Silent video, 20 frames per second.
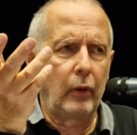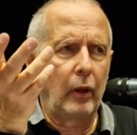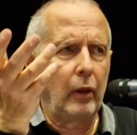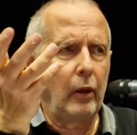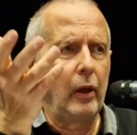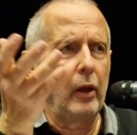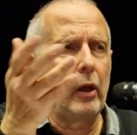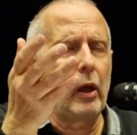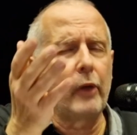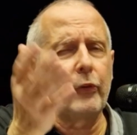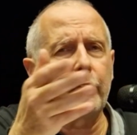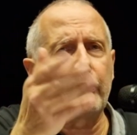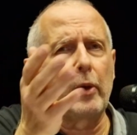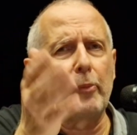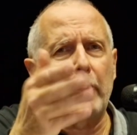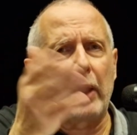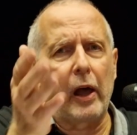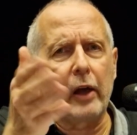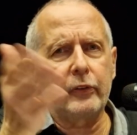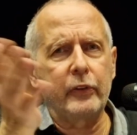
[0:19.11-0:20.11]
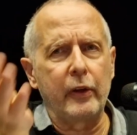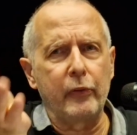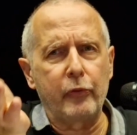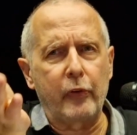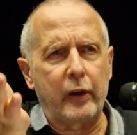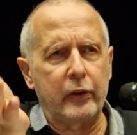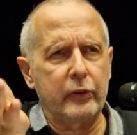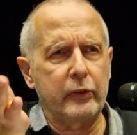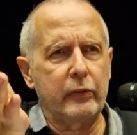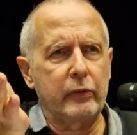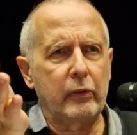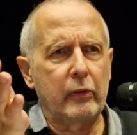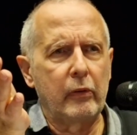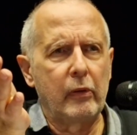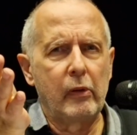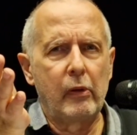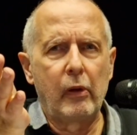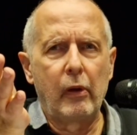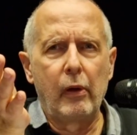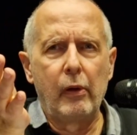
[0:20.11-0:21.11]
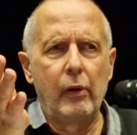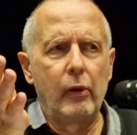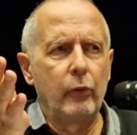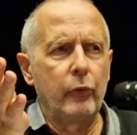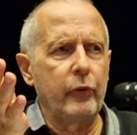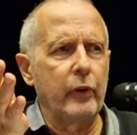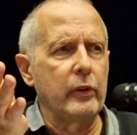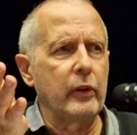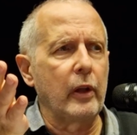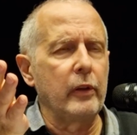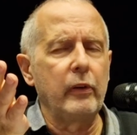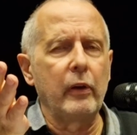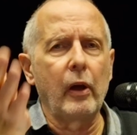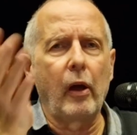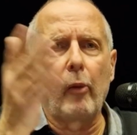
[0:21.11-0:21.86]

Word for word: et un simple artefact C'est-à-dire